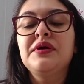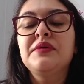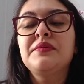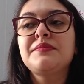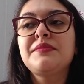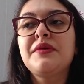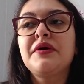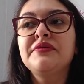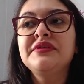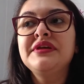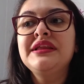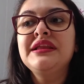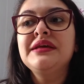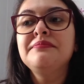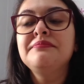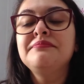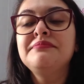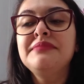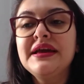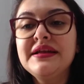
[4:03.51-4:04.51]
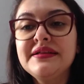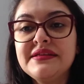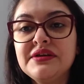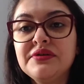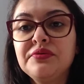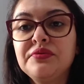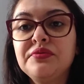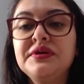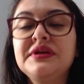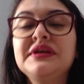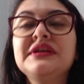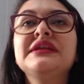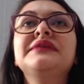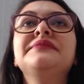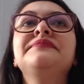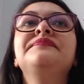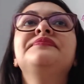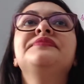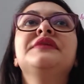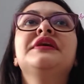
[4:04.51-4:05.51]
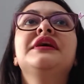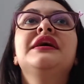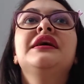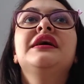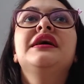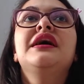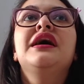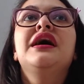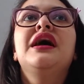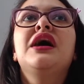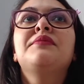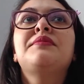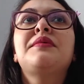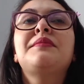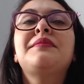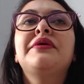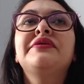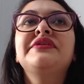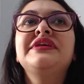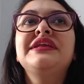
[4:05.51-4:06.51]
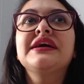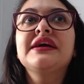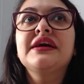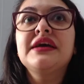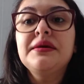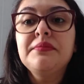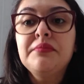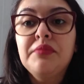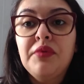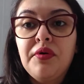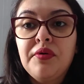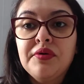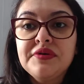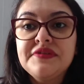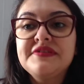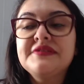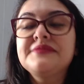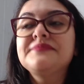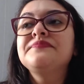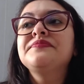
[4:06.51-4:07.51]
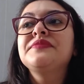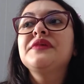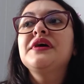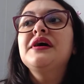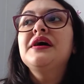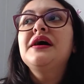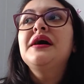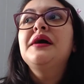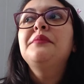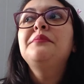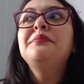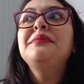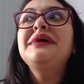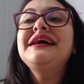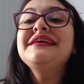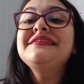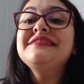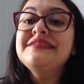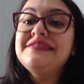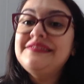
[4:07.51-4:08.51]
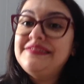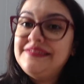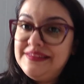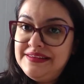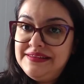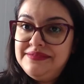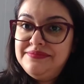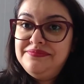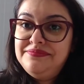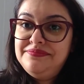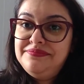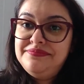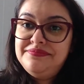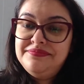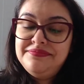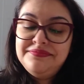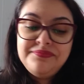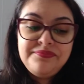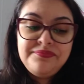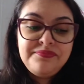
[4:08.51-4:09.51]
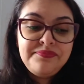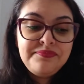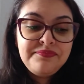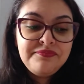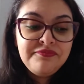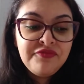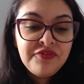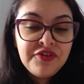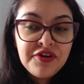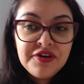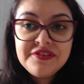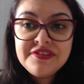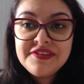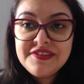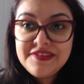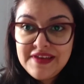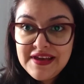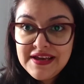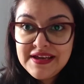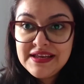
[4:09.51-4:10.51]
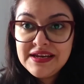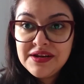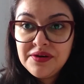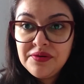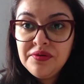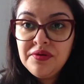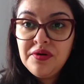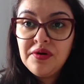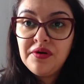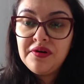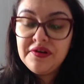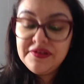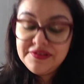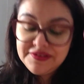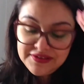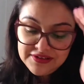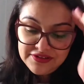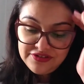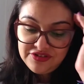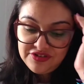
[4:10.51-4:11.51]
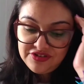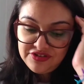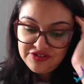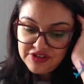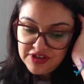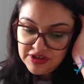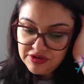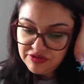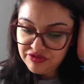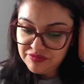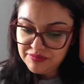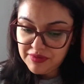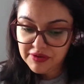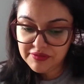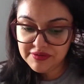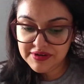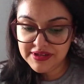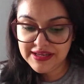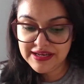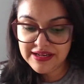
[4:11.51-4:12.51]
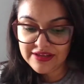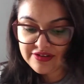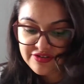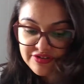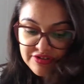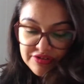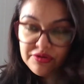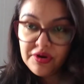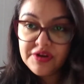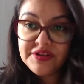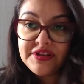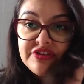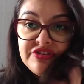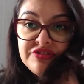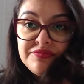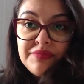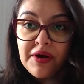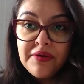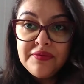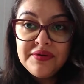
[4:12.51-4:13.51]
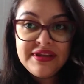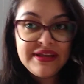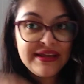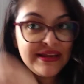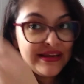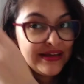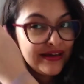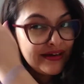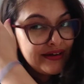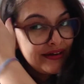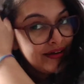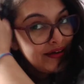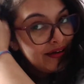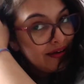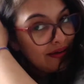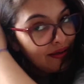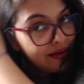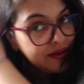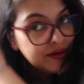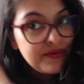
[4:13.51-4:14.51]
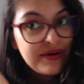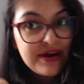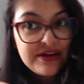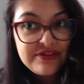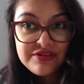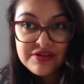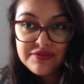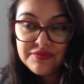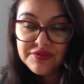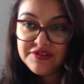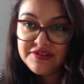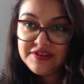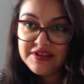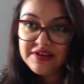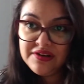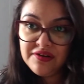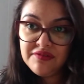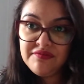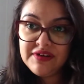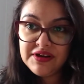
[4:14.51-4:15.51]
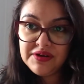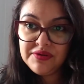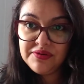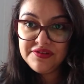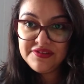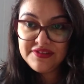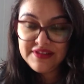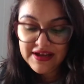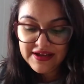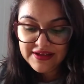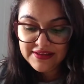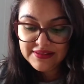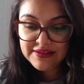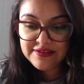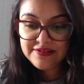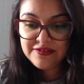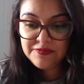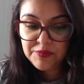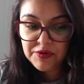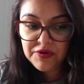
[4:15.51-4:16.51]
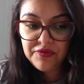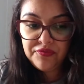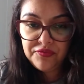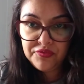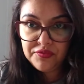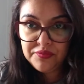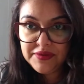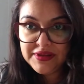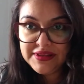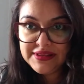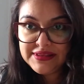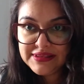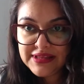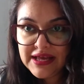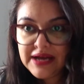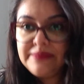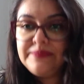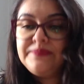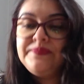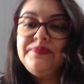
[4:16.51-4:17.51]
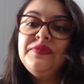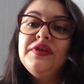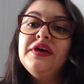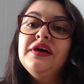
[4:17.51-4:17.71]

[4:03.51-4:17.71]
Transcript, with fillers: É uma baunilha bem tranquila, é uma baunilha cremosa. Mas assim, você que não gosta de cheiro de baunilha, de nota de baunilha, eu acho que você não vai gostar desse perfume, tá?